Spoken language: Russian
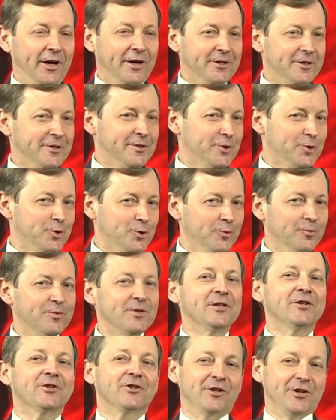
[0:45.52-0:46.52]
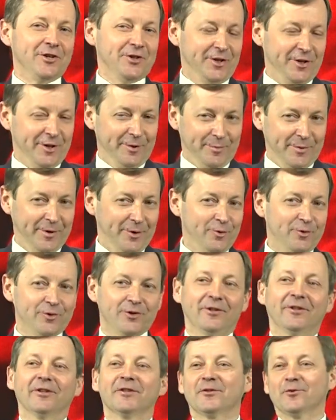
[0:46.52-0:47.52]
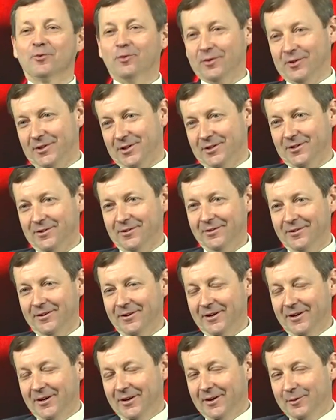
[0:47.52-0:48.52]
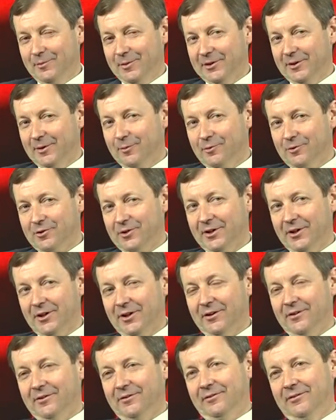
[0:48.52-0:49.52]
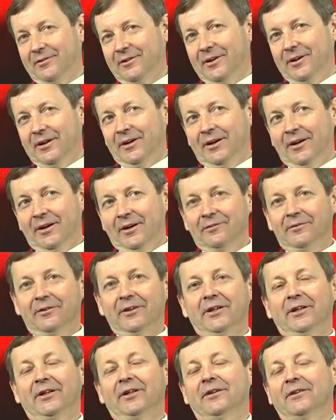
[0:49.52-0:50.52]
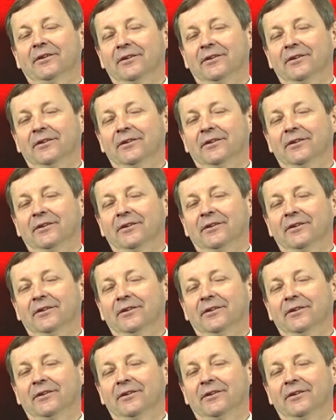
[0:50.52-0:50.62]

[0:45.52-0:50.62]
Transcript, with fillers: кажется, что все женщины похожи на солнце, потому что вы,